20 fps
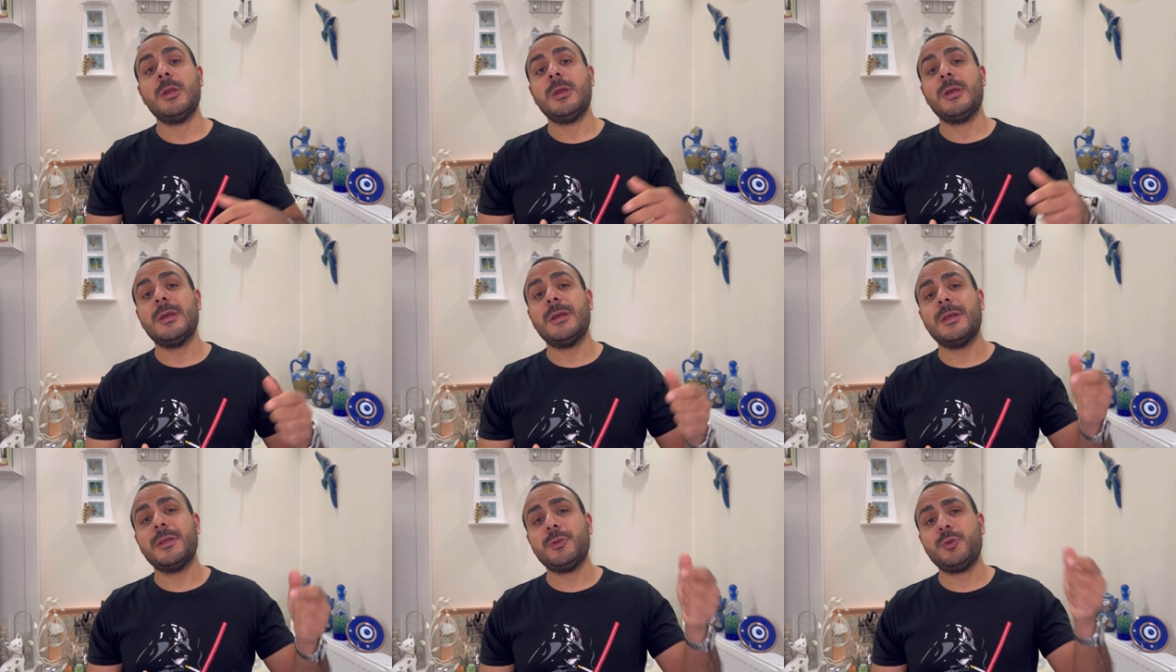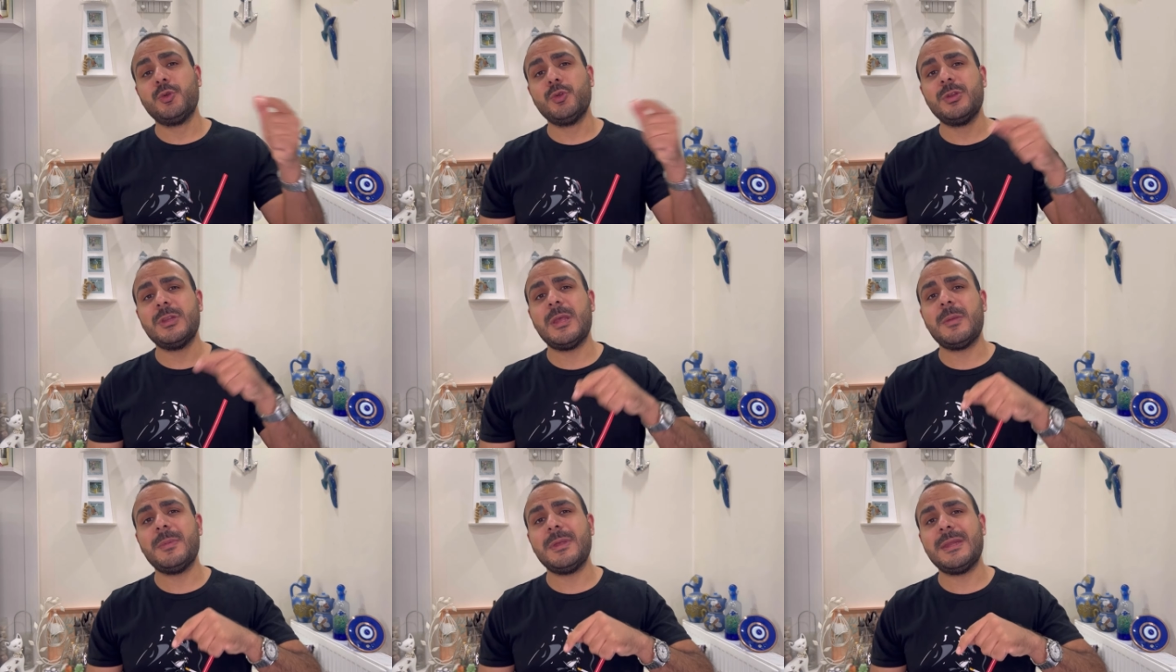E,
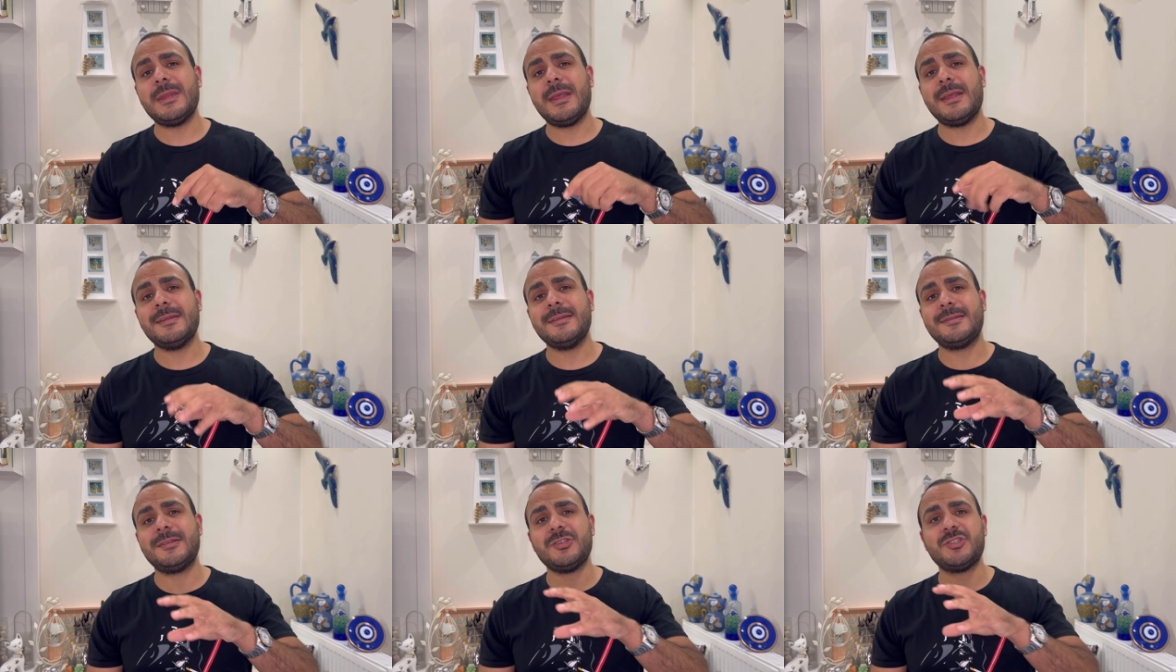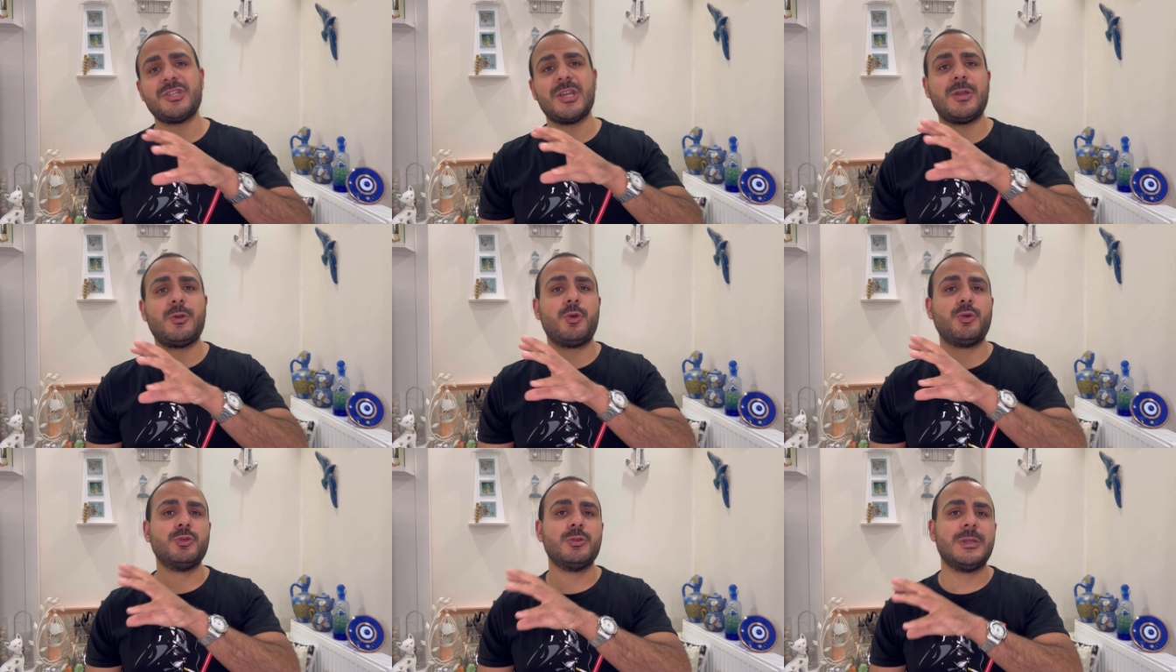gündemin en
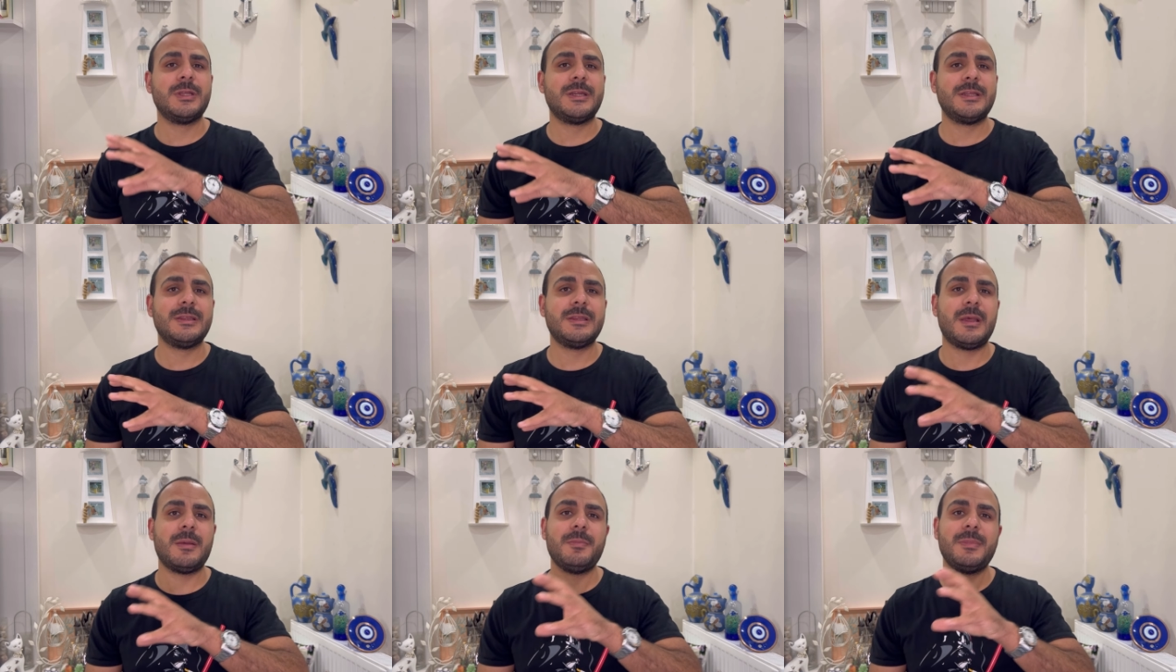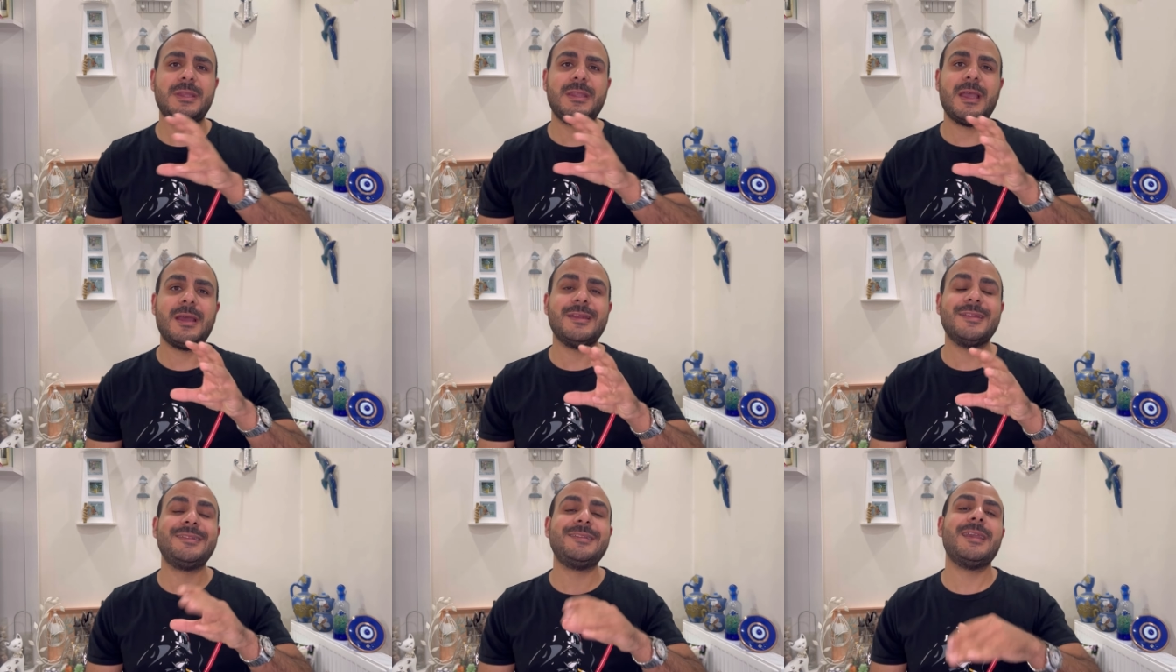sıcak konularından bir
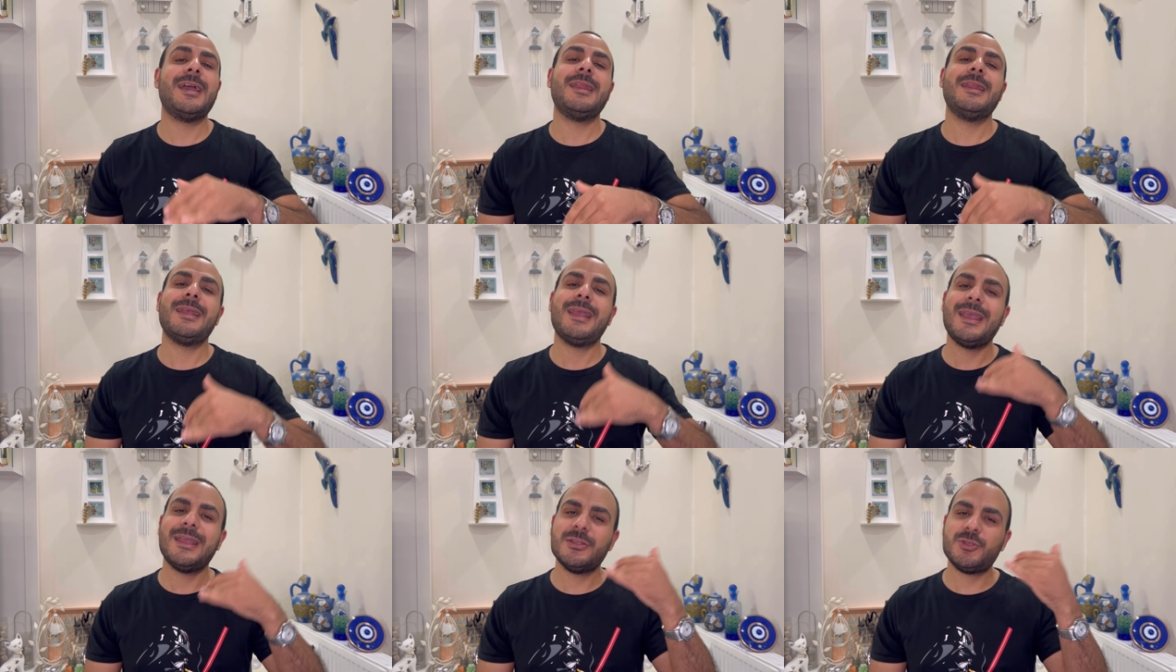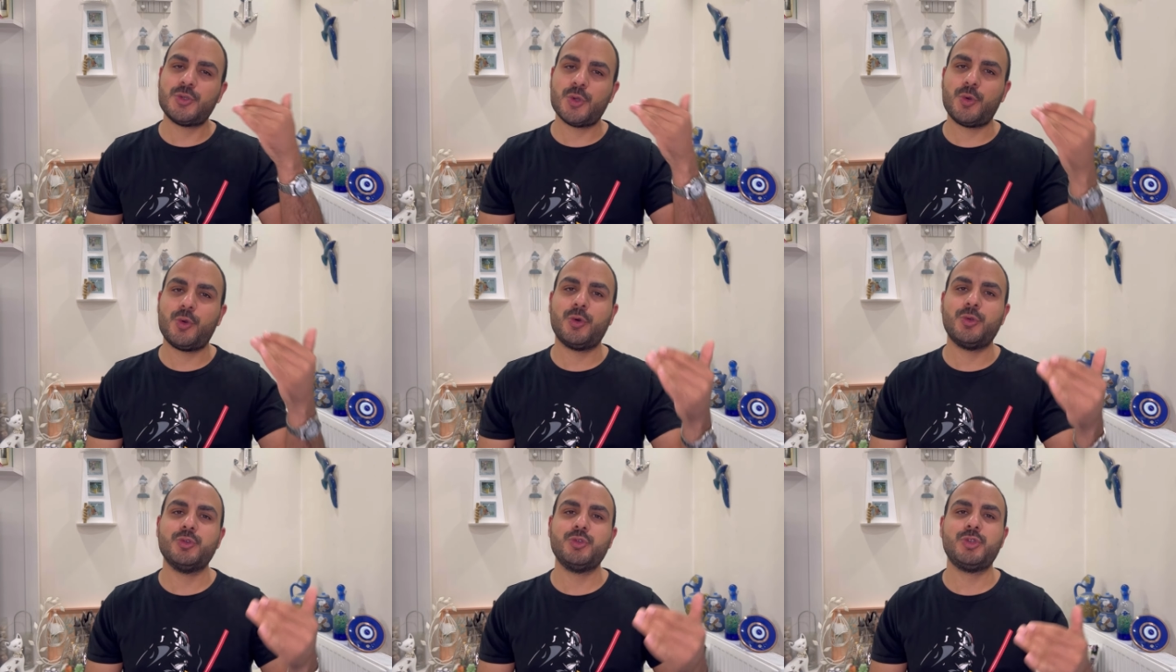tanesi yani en
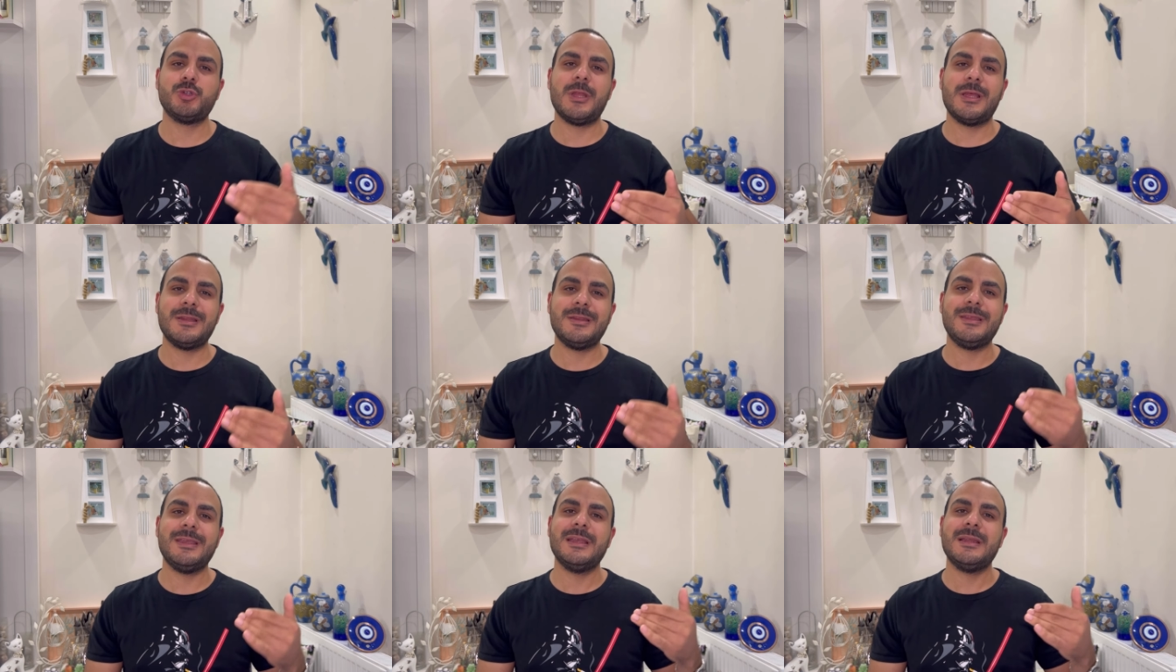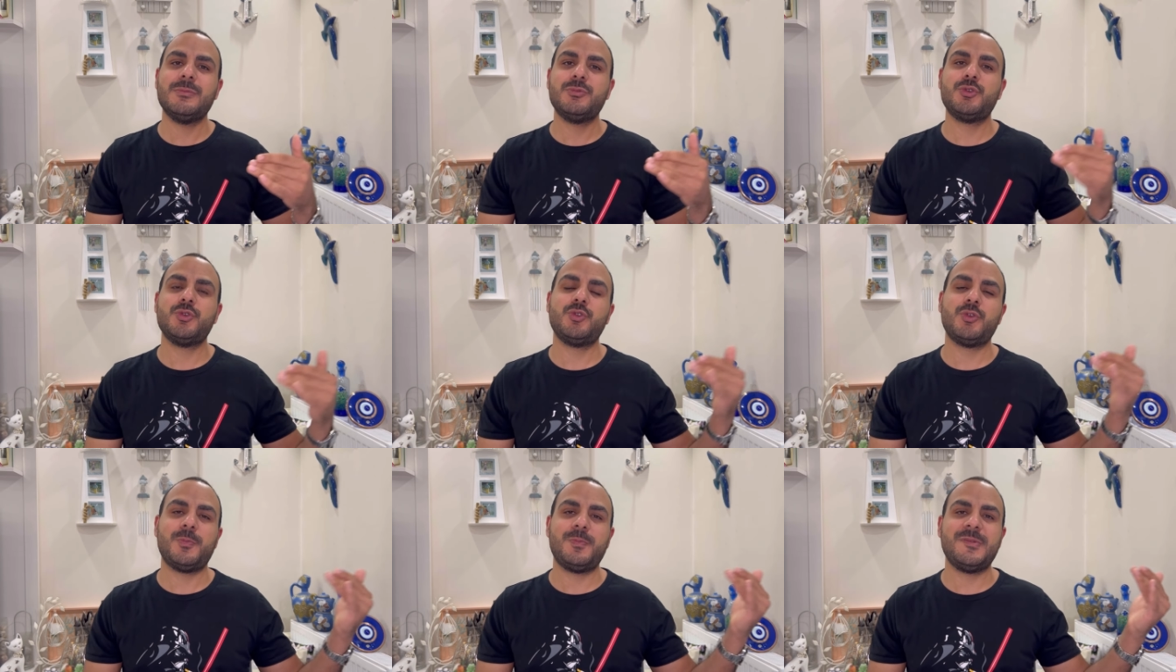çok konuşulan diyelim.
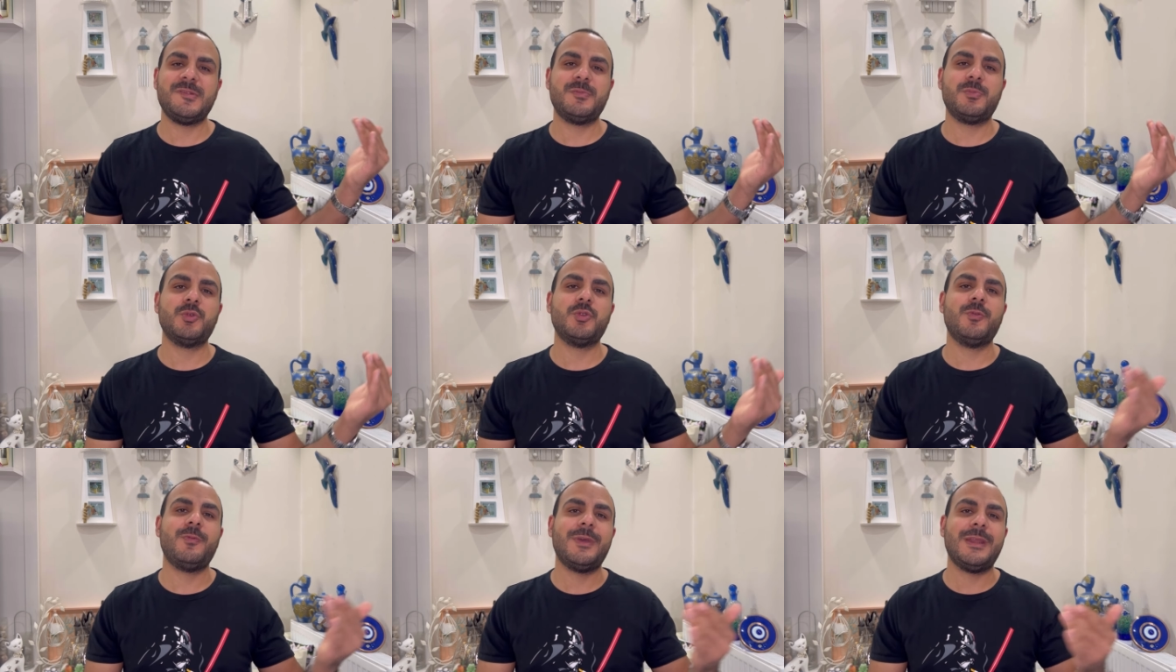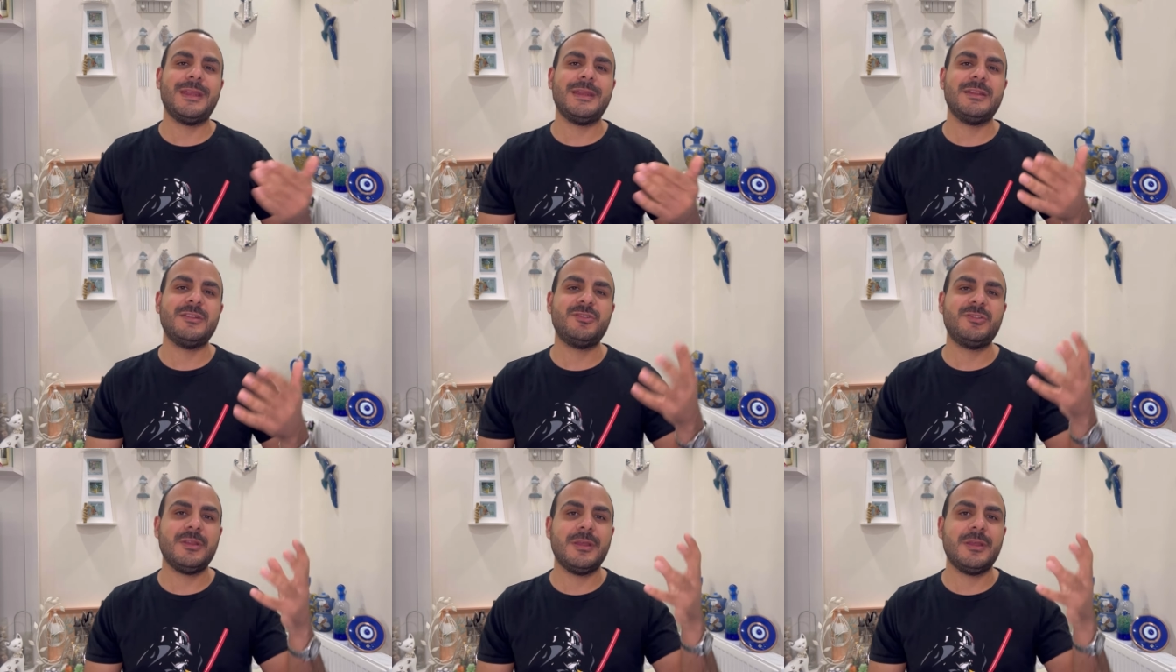Çünkü biz bunu vereliz